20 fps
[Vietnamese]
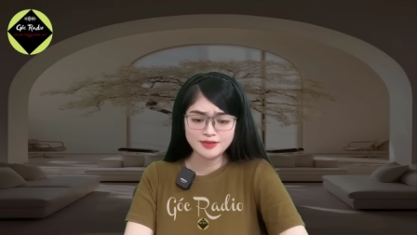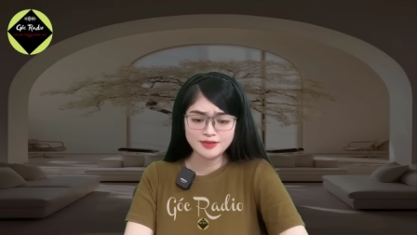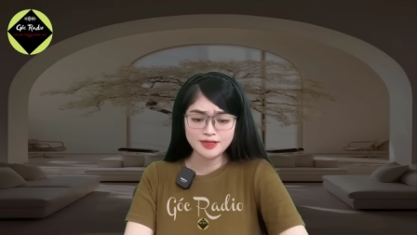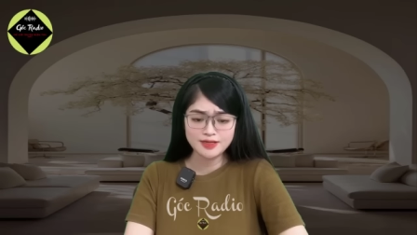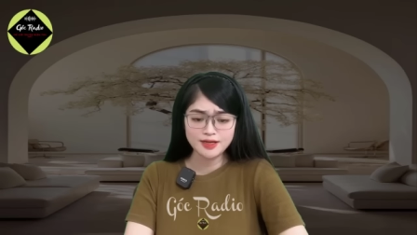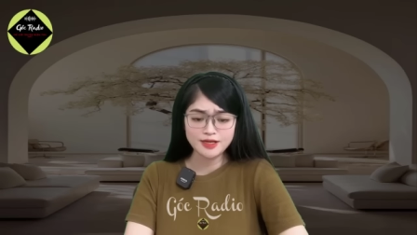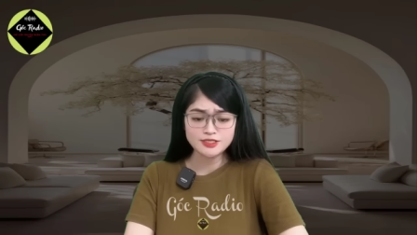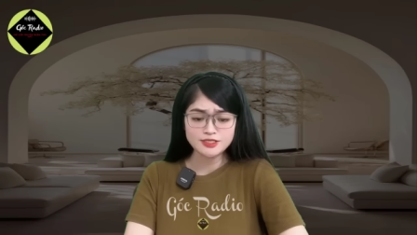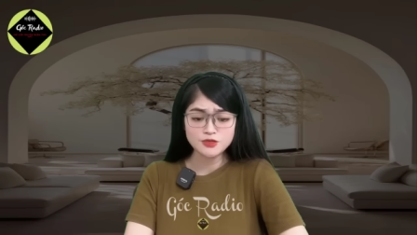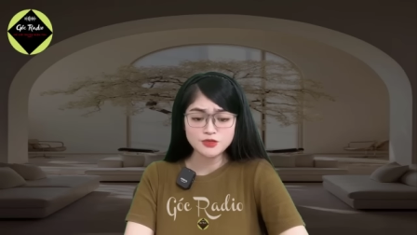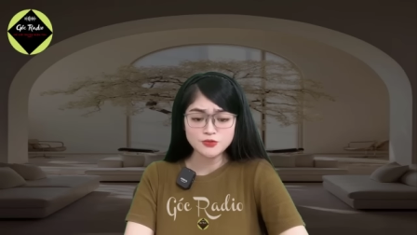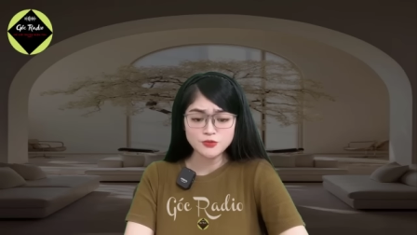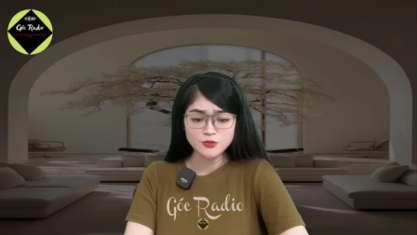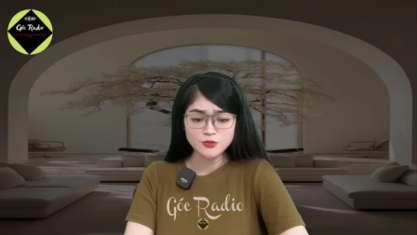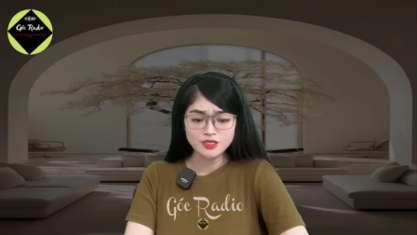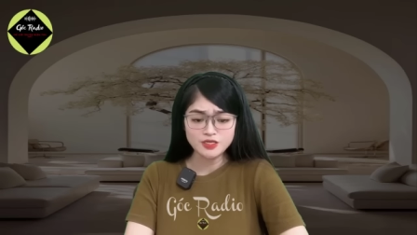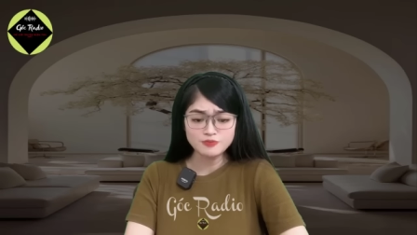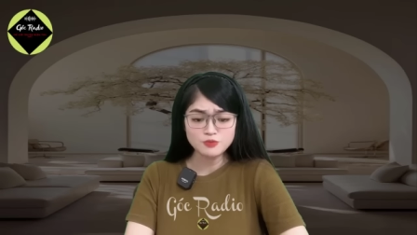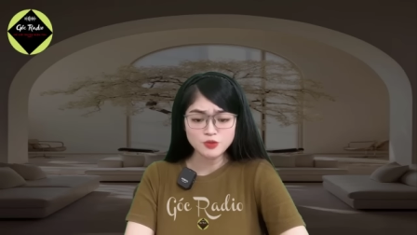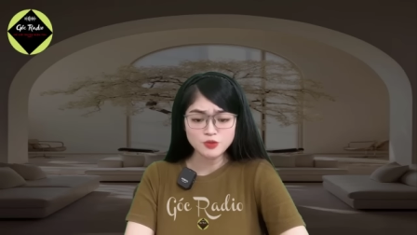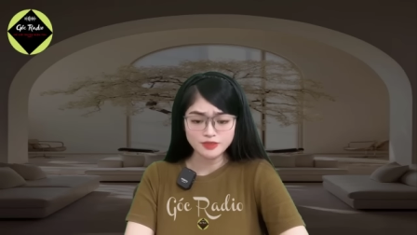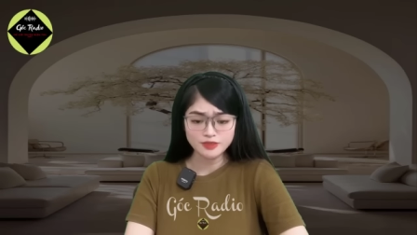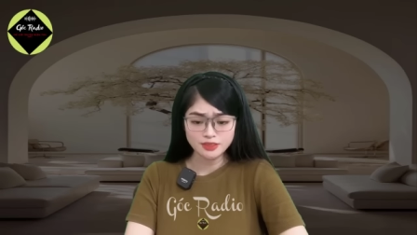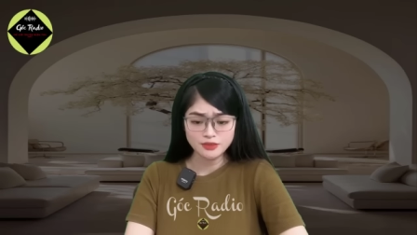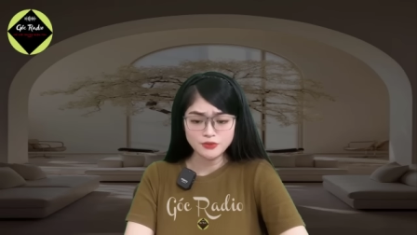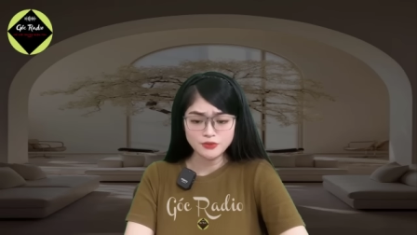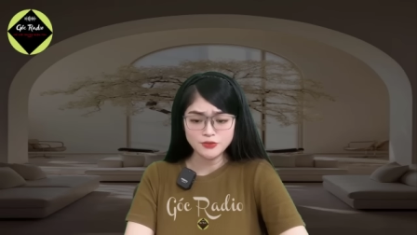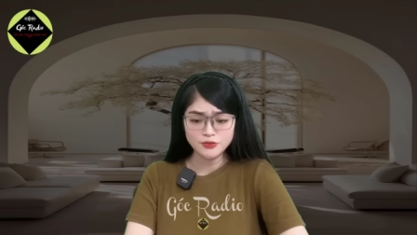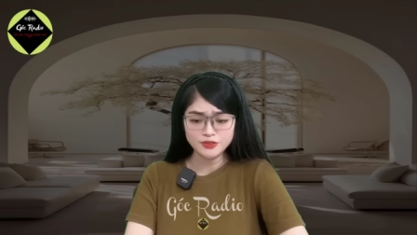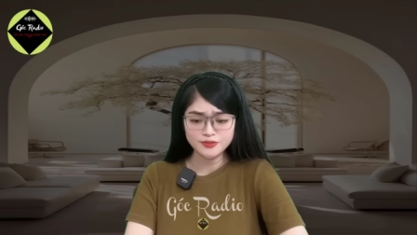hãy cho cô ấy một
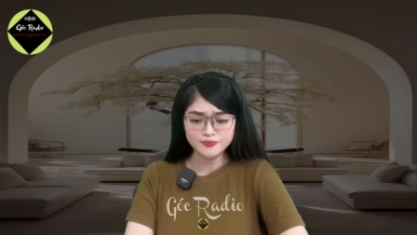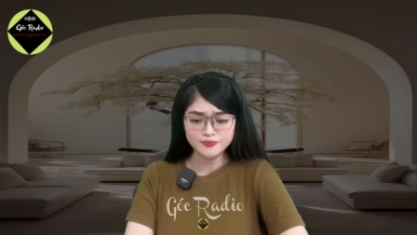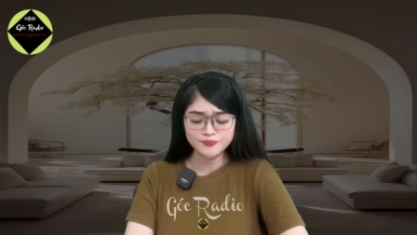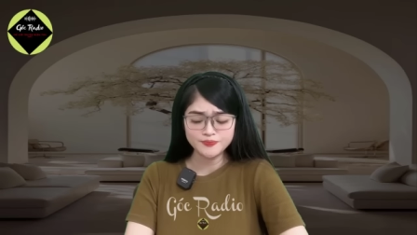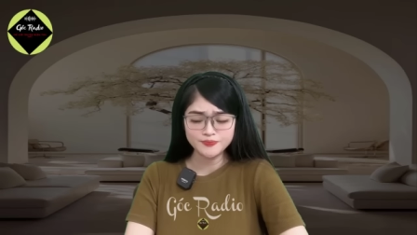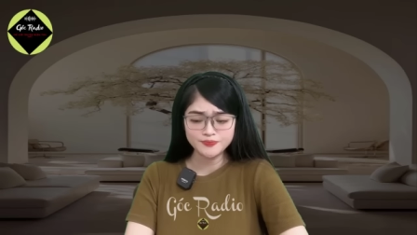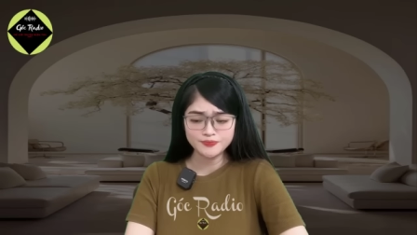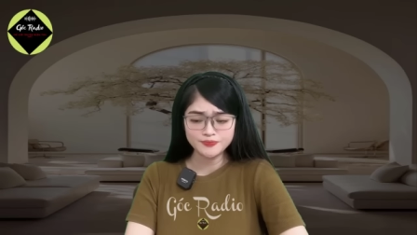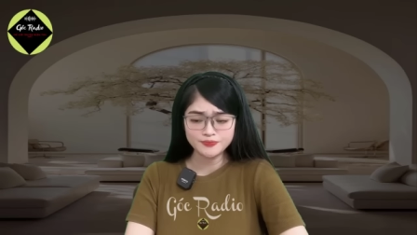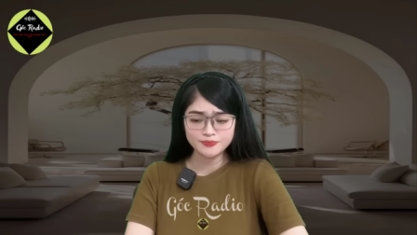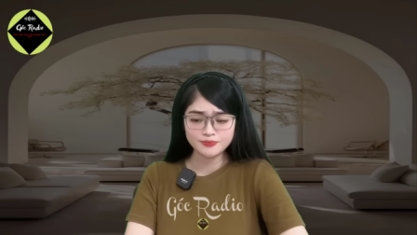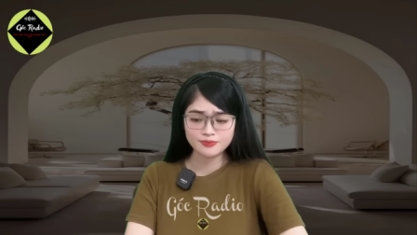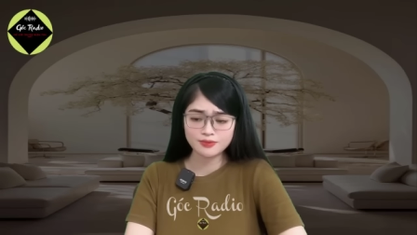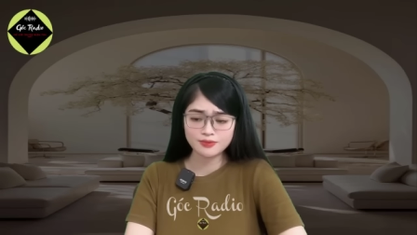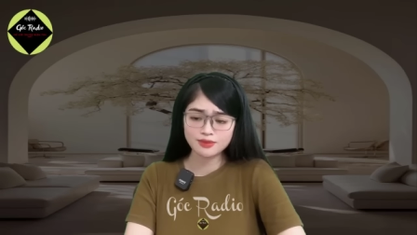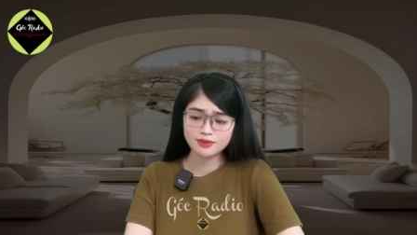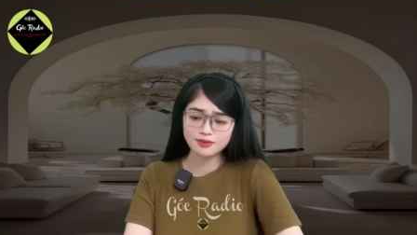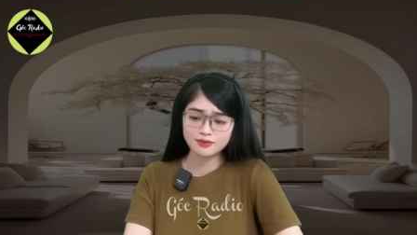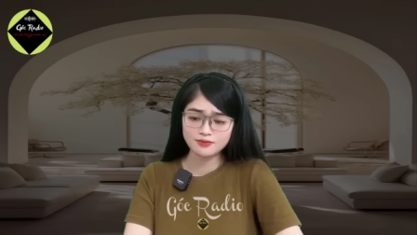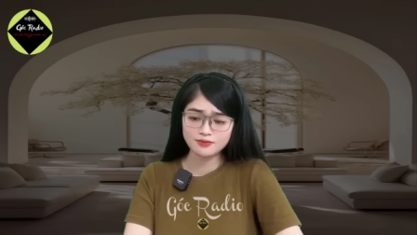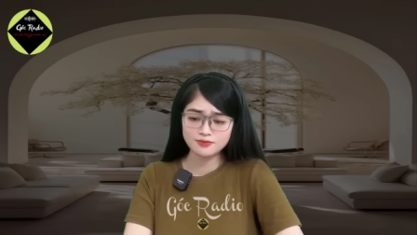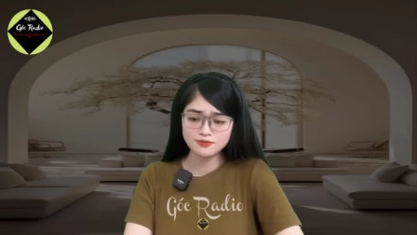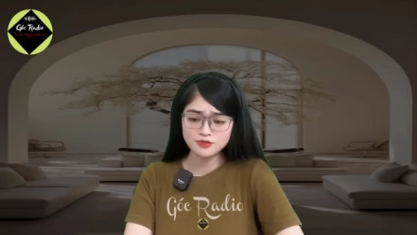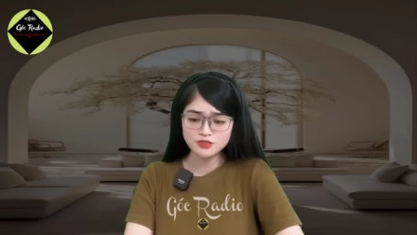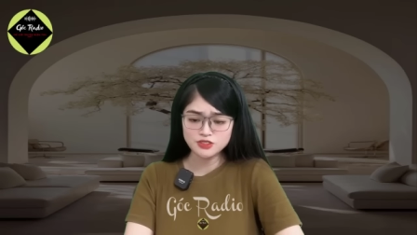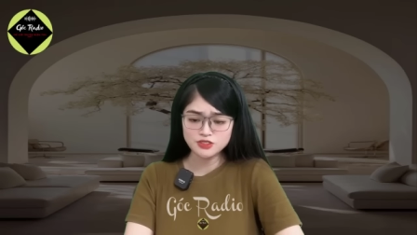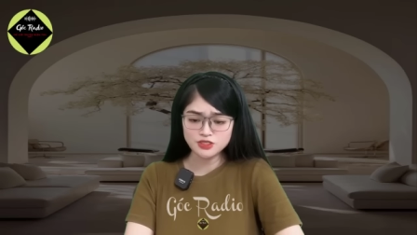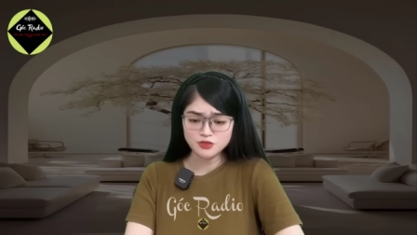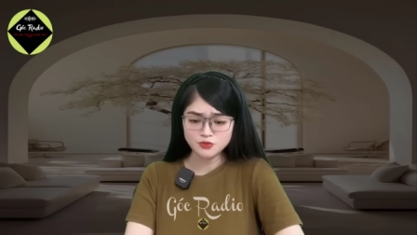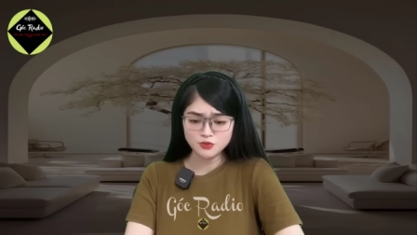cơ hội.
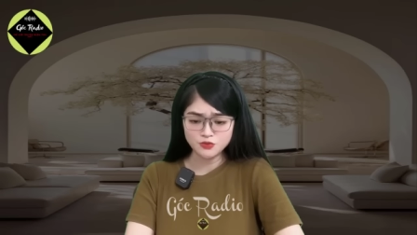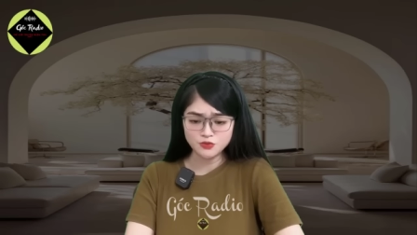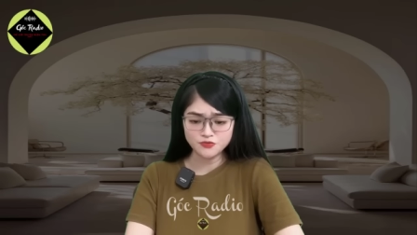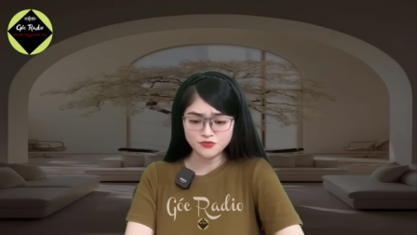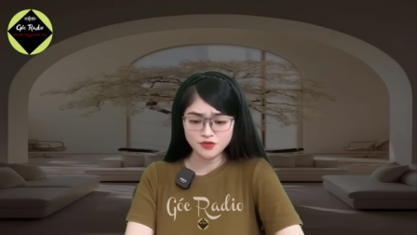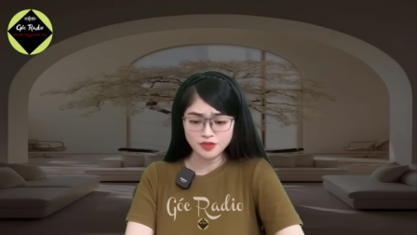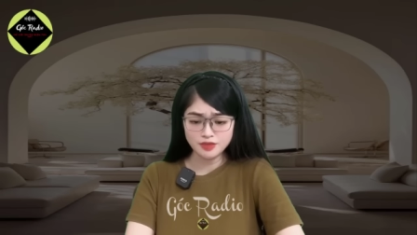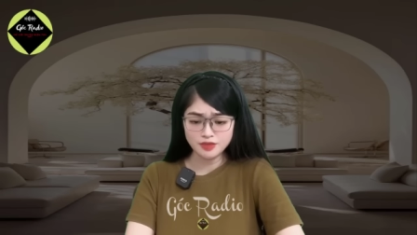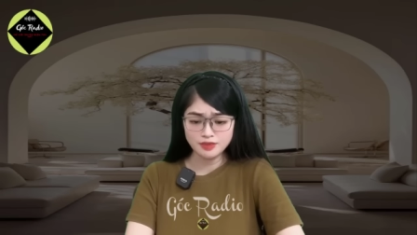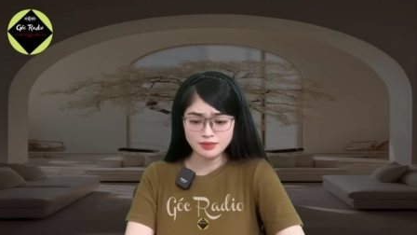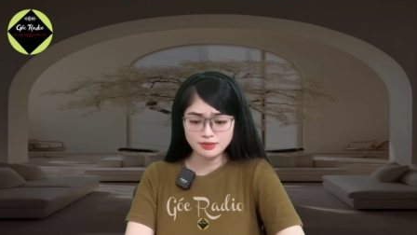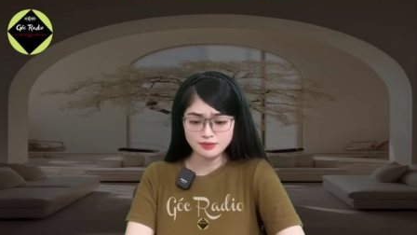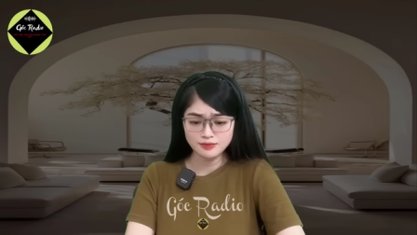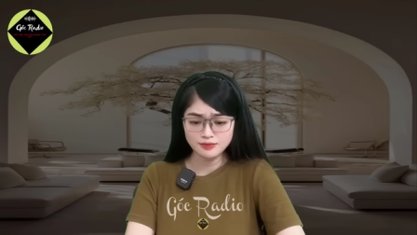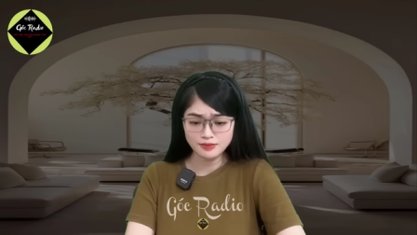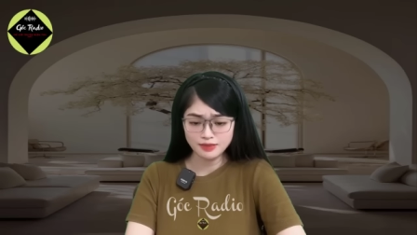Trần Tuấn Vĩ